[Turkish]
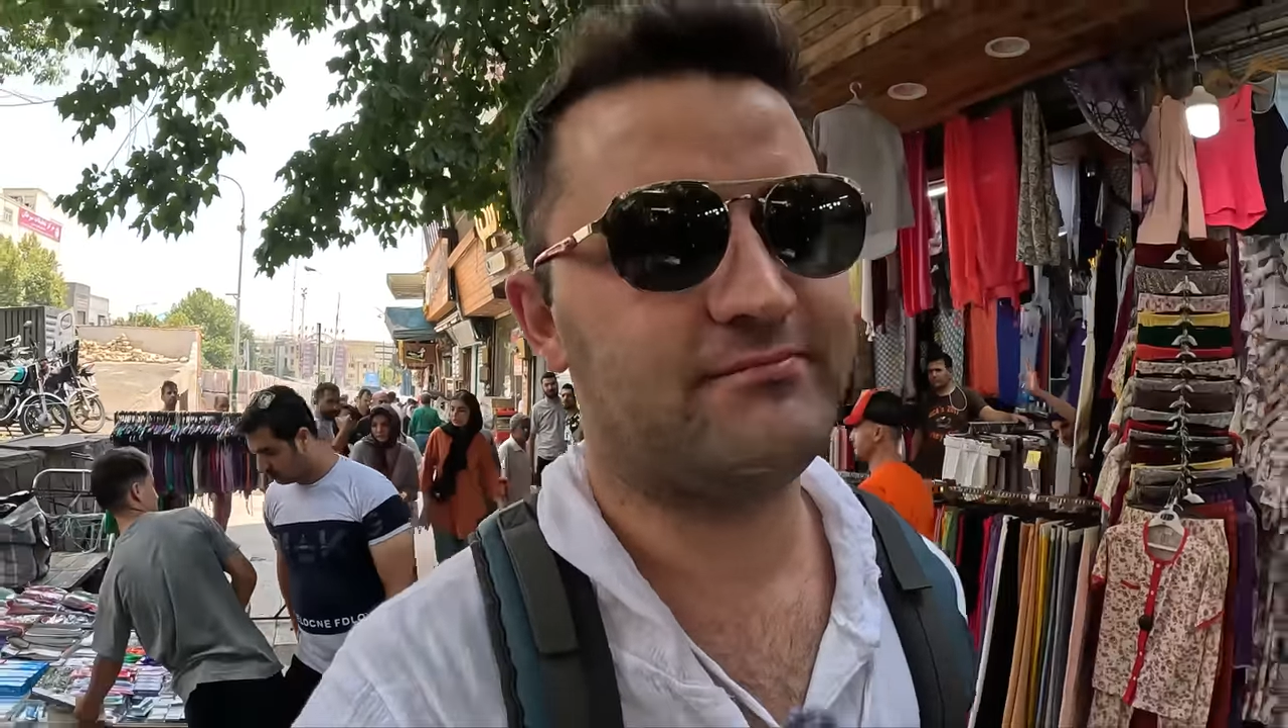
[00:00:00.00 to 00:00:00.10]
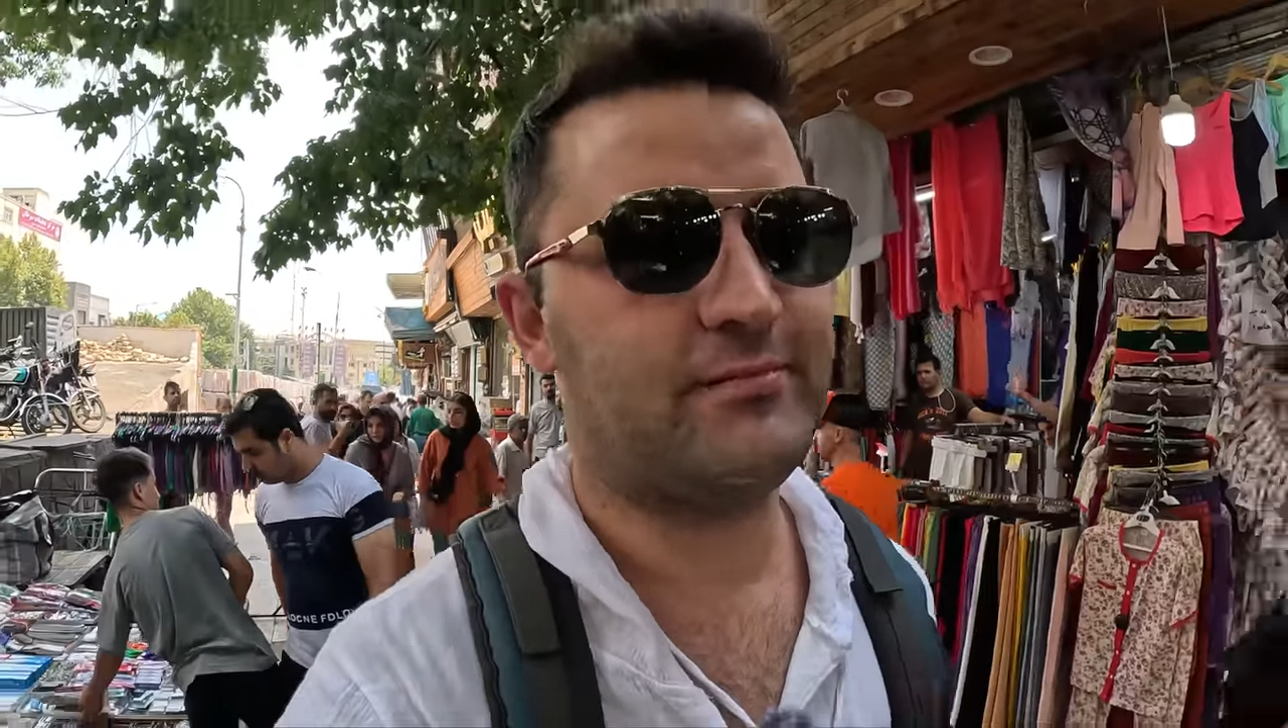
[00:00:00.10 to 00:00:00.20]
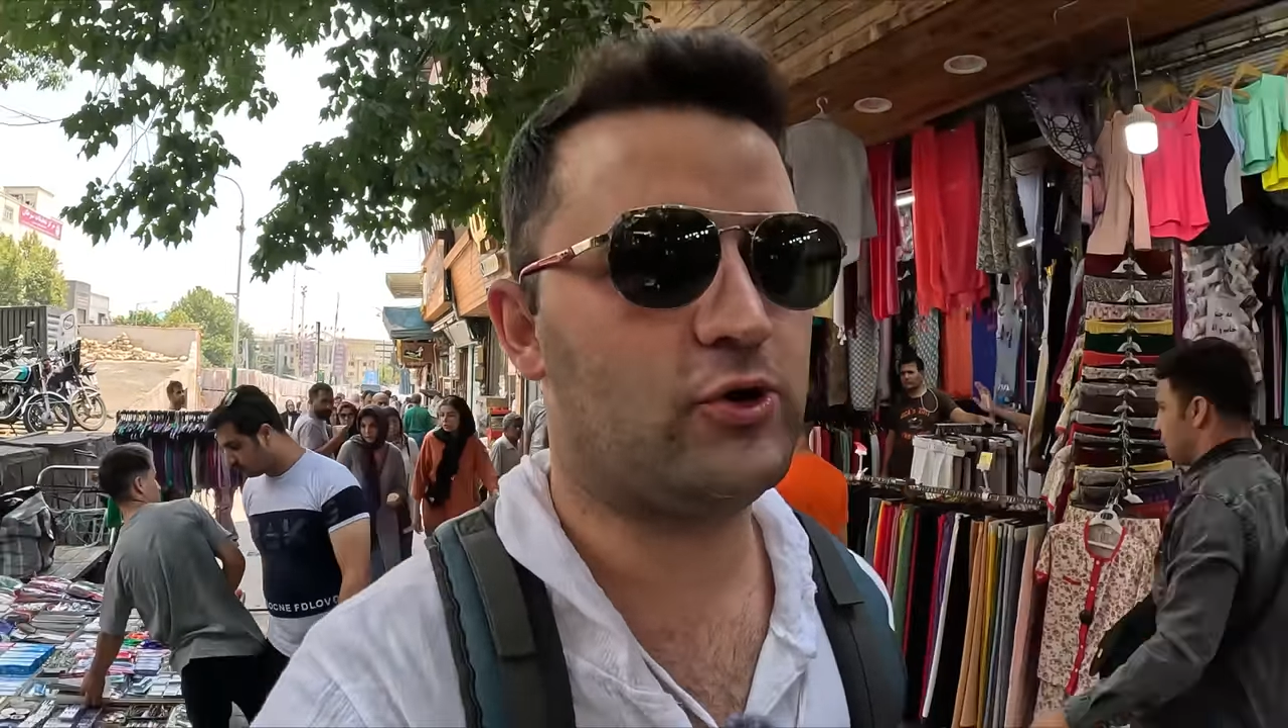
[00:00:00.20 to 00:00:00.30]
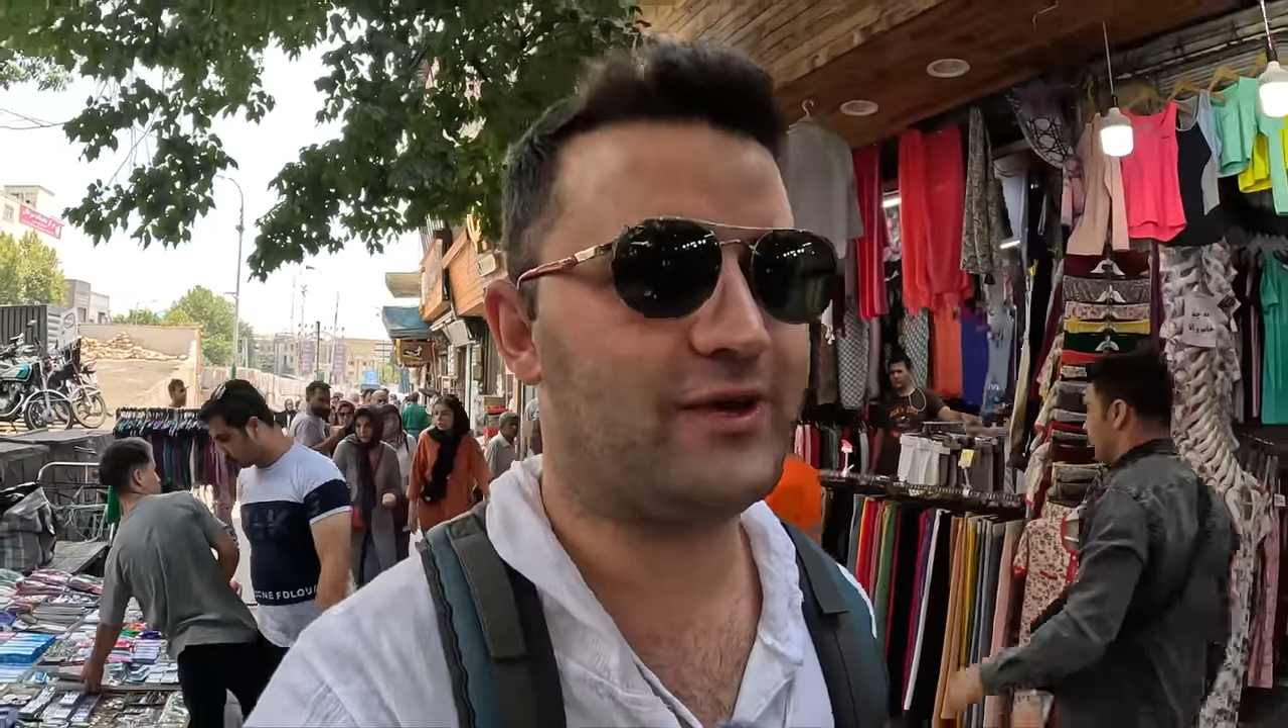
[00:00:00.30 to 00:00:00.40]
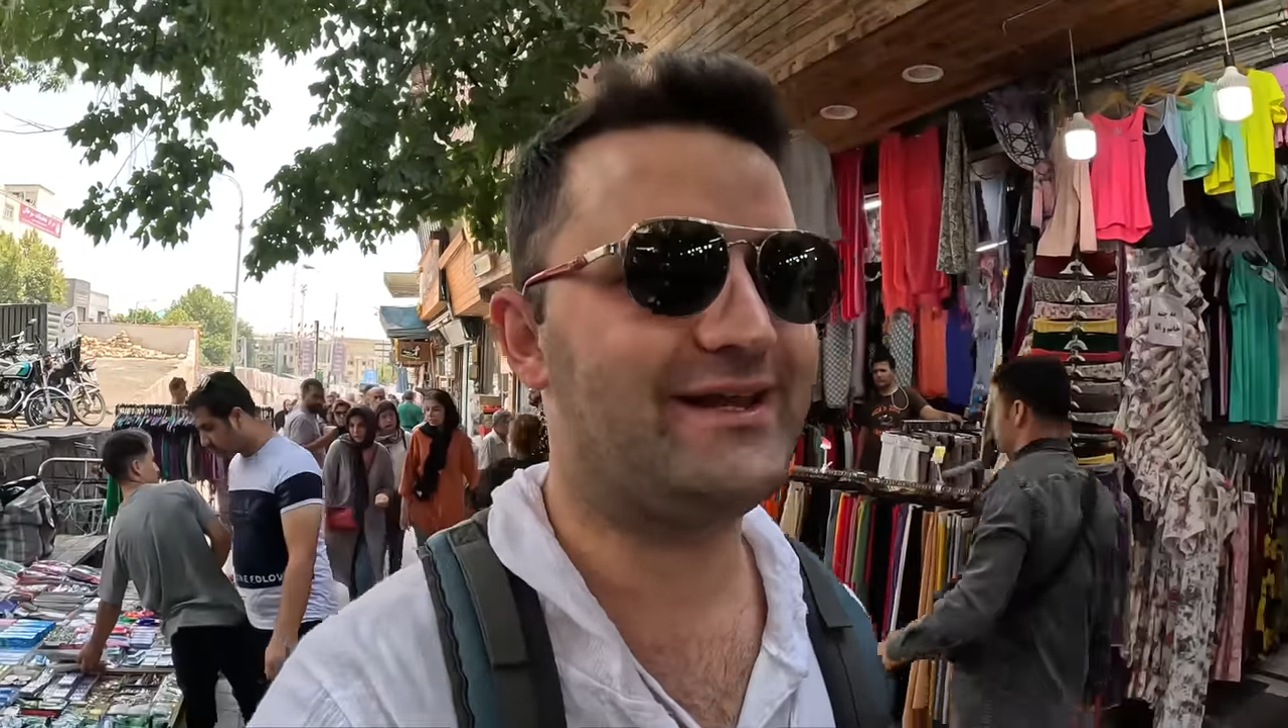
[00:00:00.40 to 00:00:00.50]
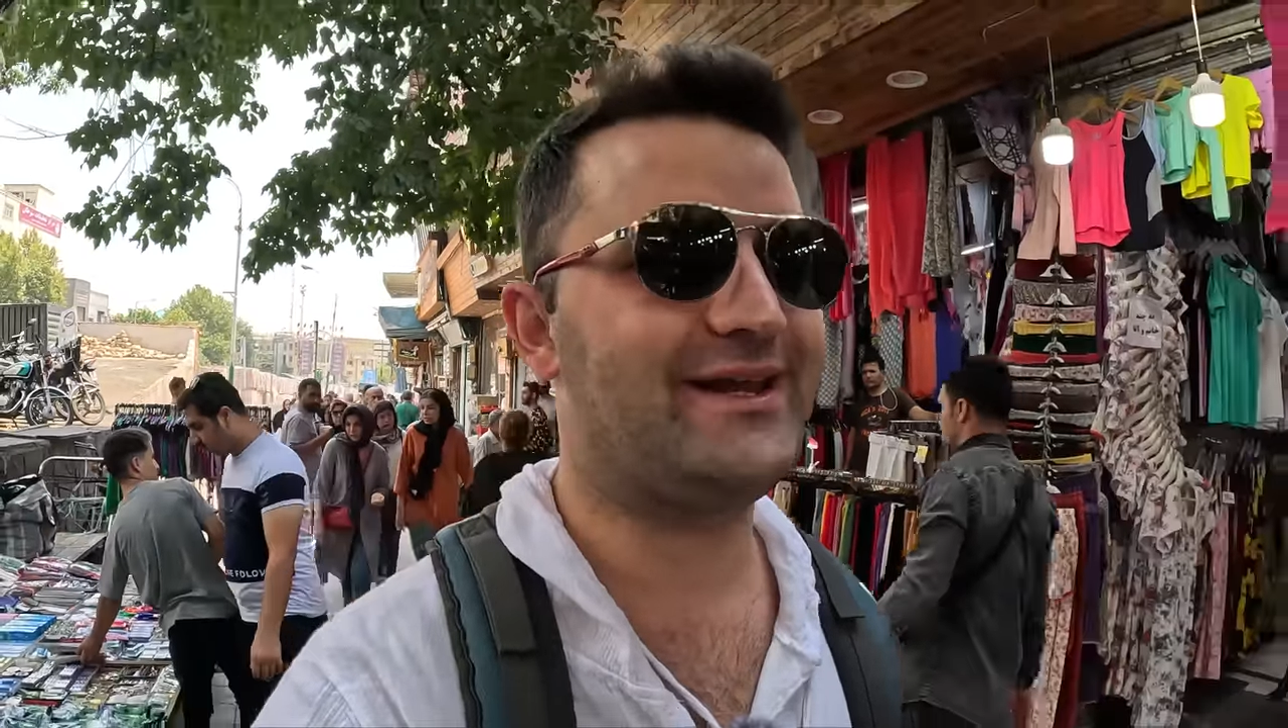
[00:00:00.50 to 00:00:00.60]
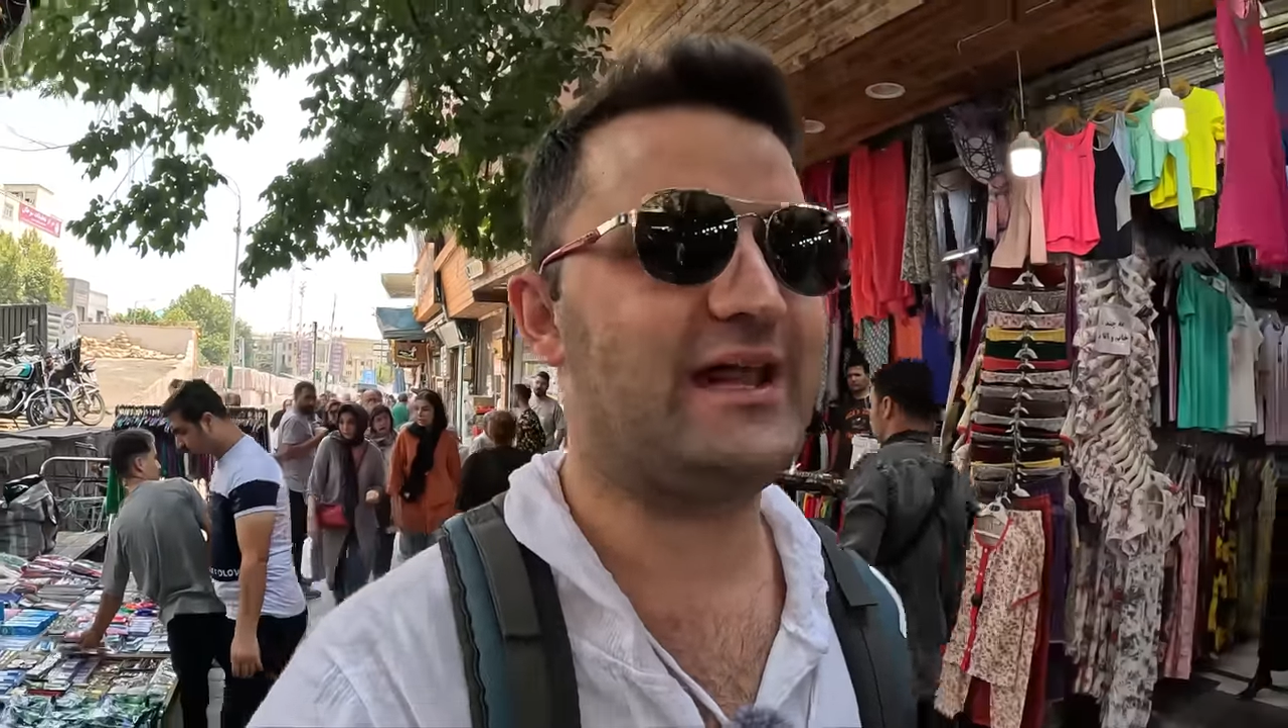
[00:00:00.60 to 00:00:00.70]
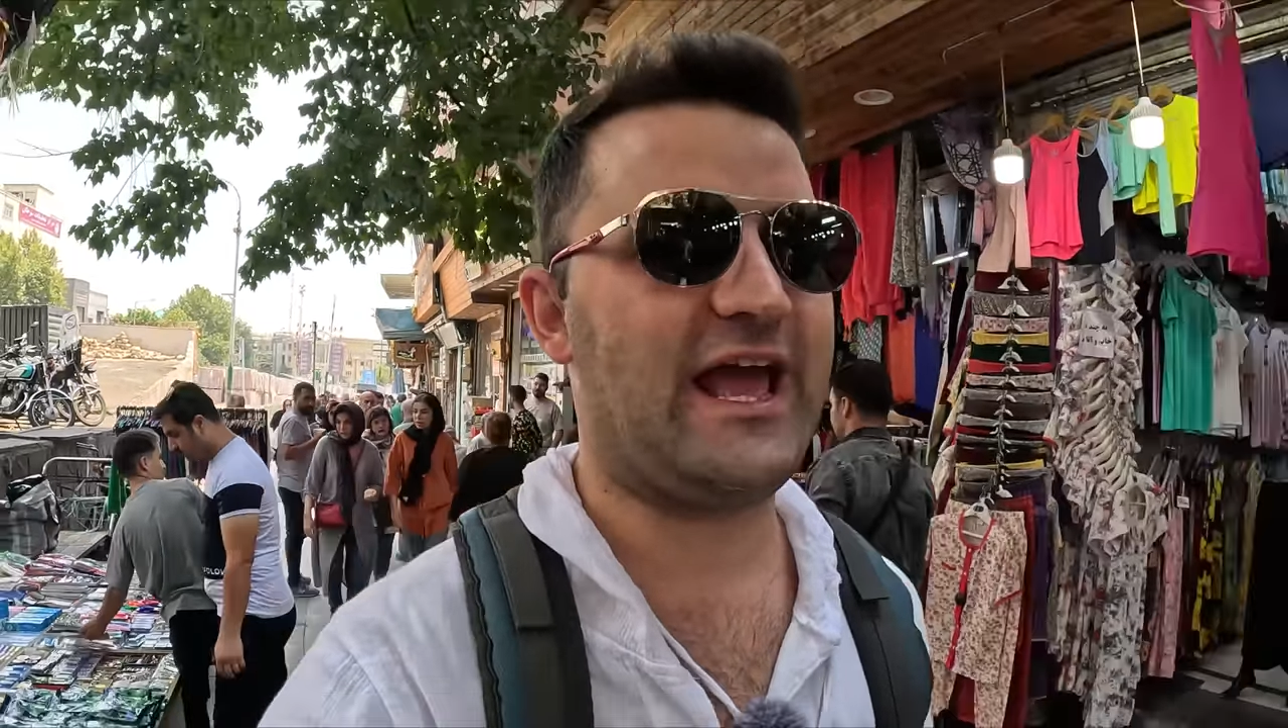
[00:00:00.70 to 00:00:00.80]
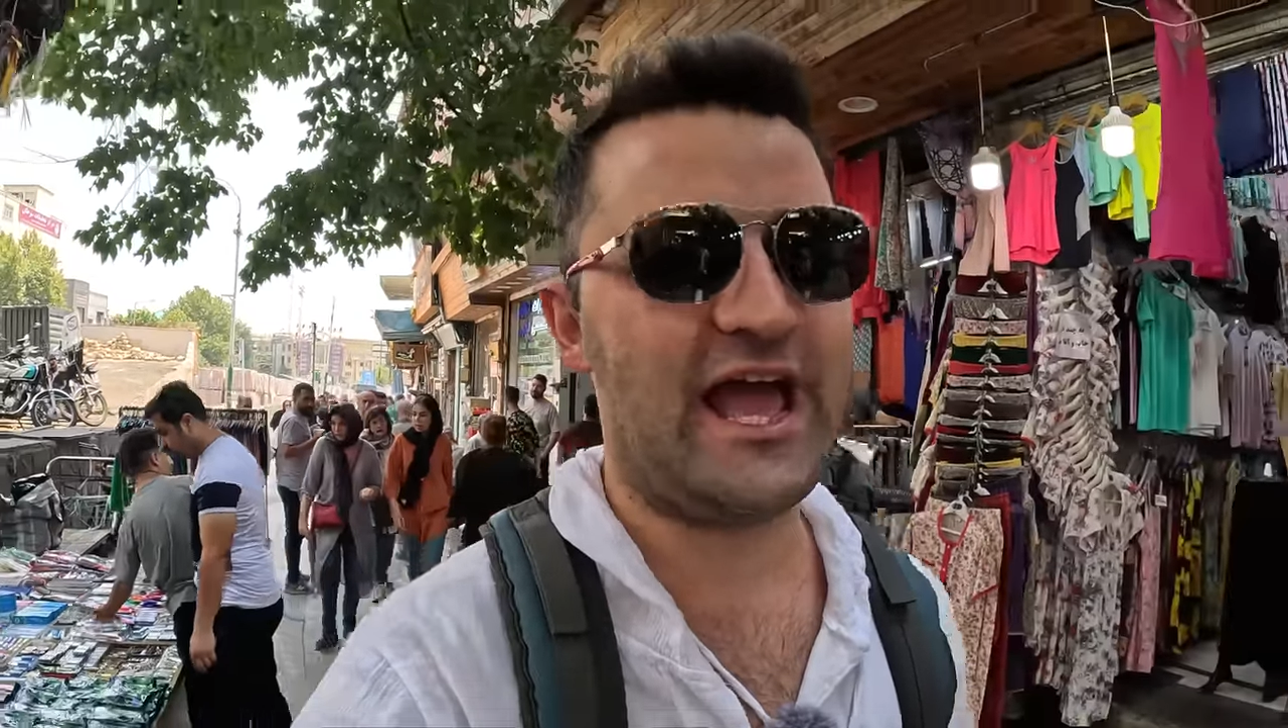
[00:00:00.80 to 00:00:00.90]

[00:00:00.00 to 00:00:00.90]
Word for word: bölgenin